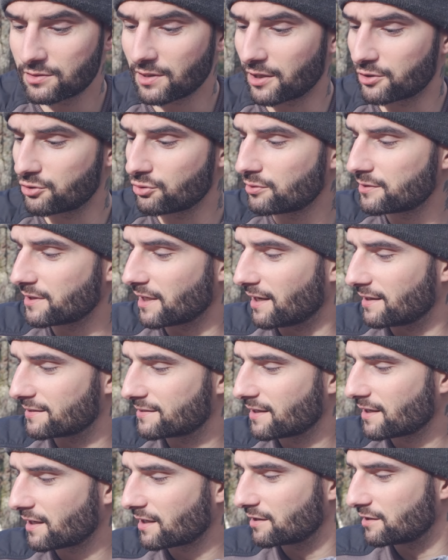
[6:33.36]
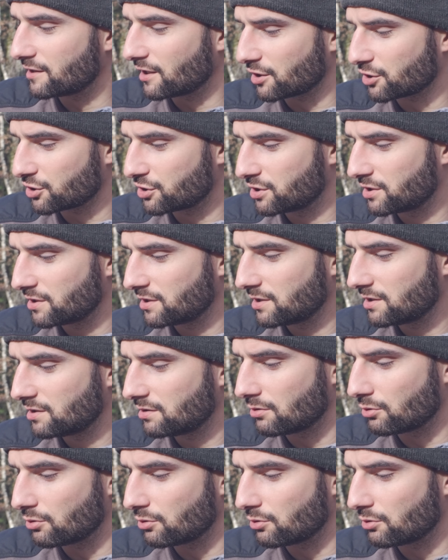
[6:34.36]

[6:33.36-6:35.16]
une, radio, il y a Inter, Énergie,